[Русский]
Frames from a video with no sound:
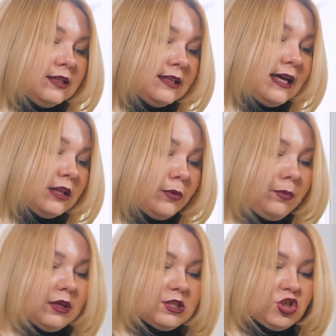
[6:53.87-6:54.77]
На данный
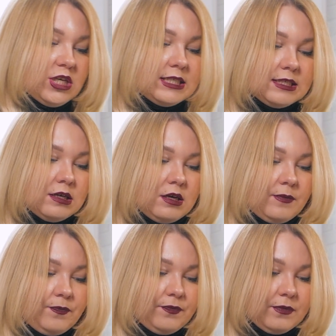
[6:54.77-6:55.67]
момент сейчас
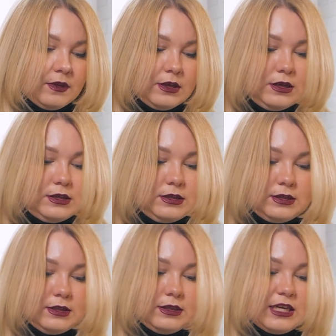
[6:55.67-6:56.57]

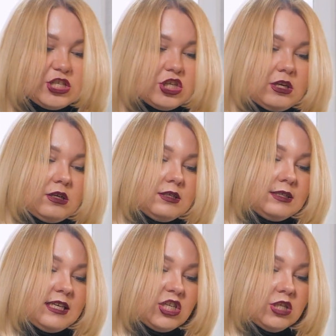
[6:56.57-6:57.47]
наша,
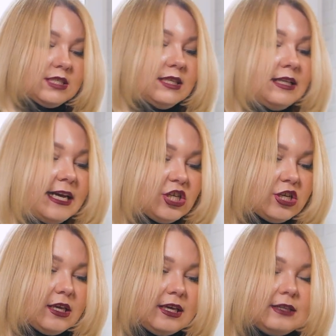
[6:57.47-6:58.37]
наша
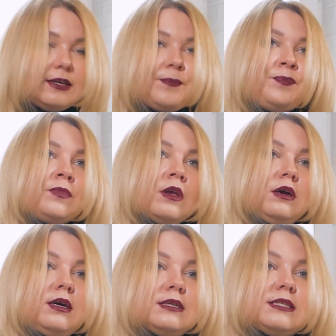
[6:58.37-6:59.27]
задача это
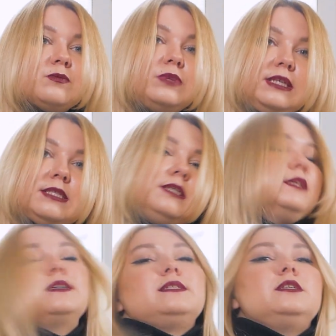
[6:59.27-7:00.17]
э, смыть
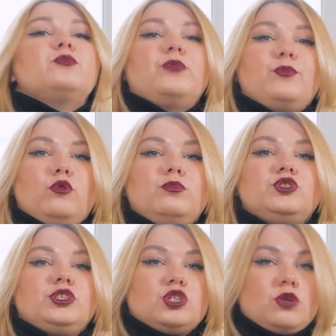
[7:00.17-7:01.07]
эликсир при помощи